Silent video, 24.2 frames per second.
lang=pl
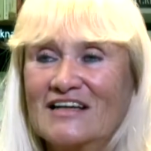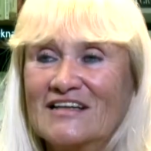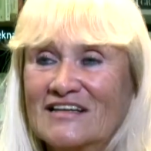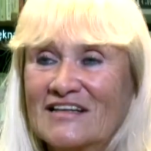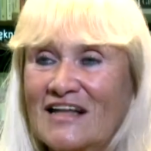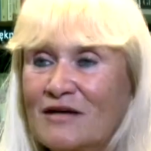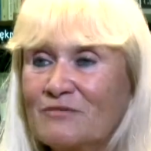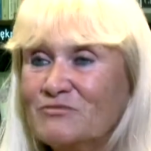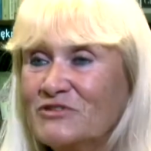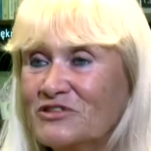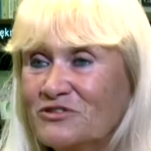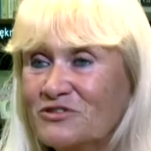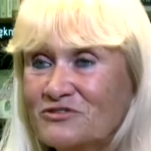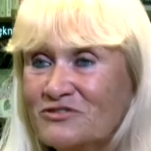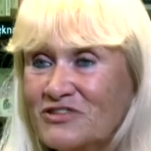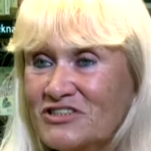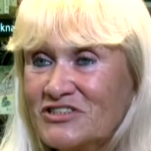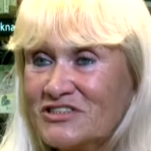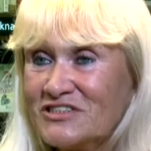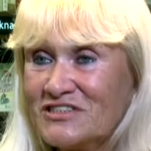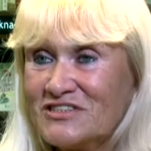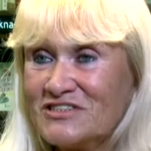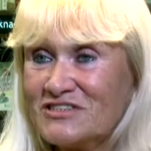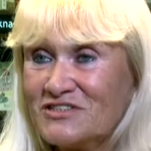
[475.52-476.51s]
Dla mnie to
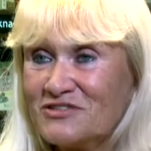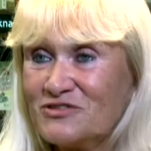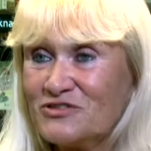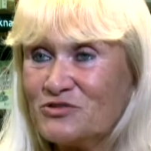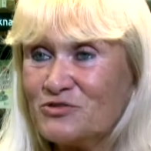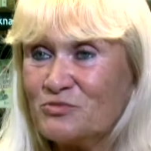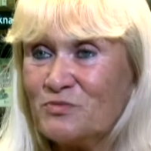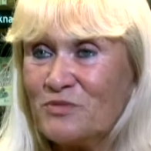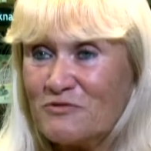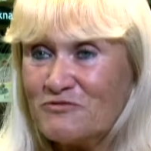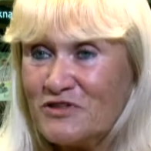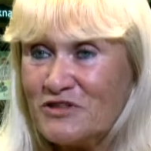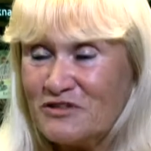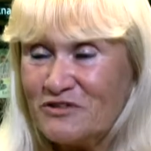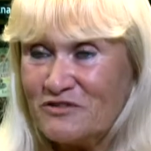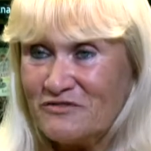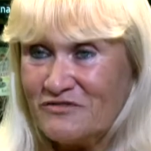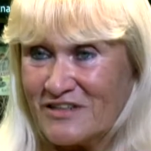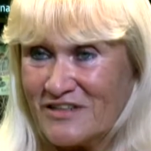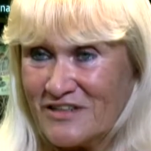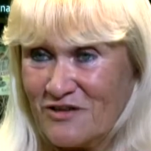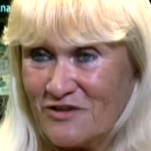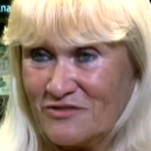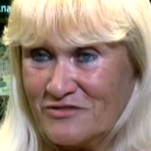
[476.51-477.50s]
też jest coś zupełnie
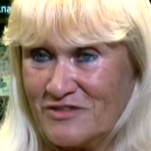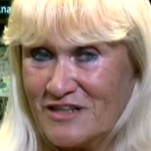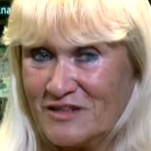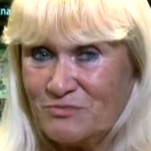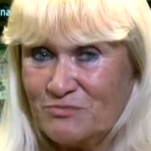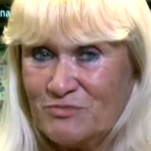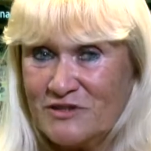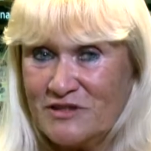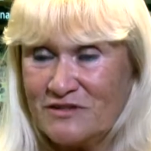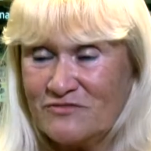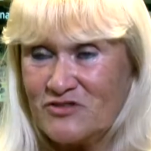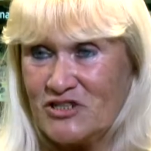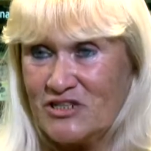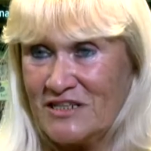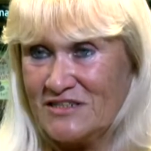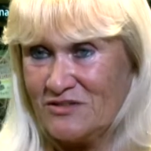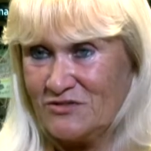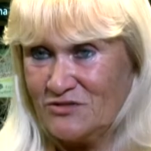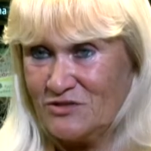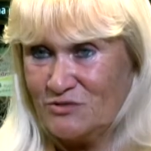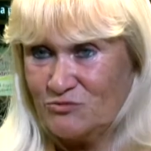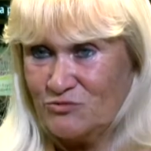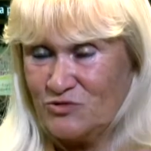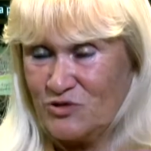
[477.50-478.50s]
nowego. Jak pierwszy
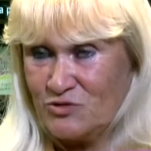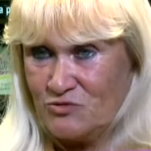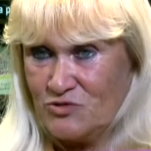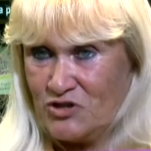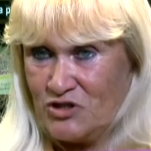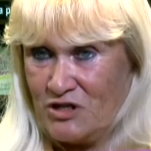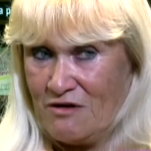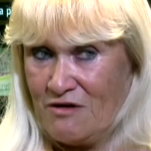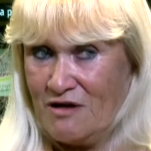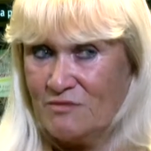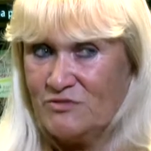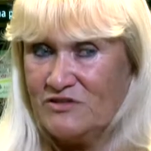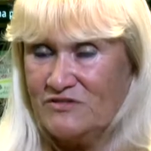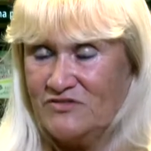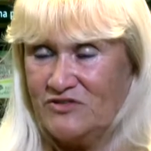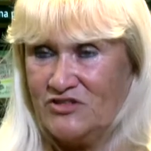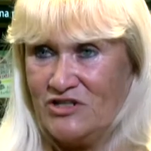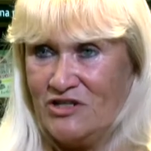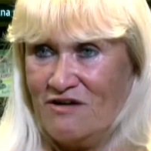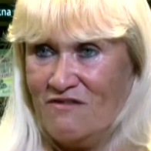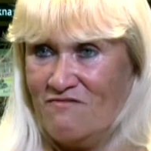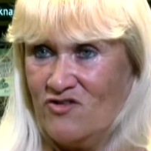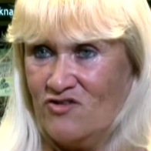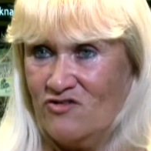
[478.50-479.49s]
raz o tym usłyszałam, nie
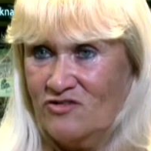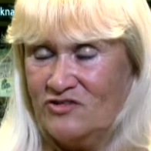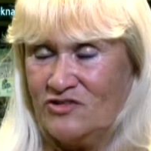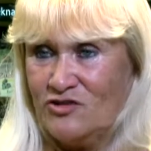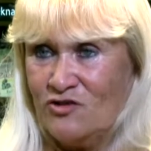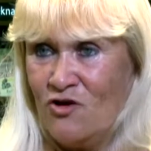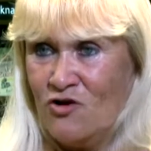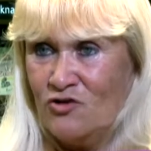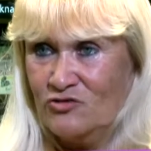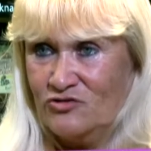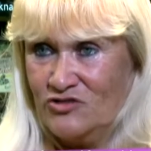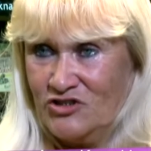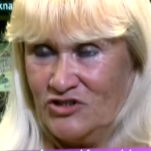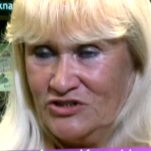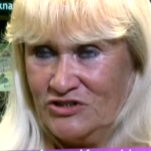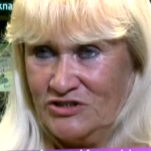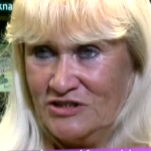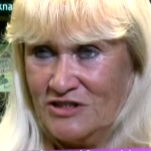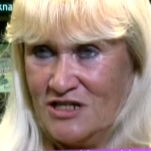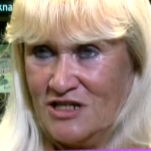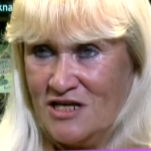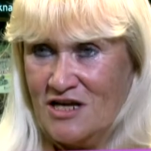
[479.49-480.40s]
wiedziałam w ogóle o co chodzi.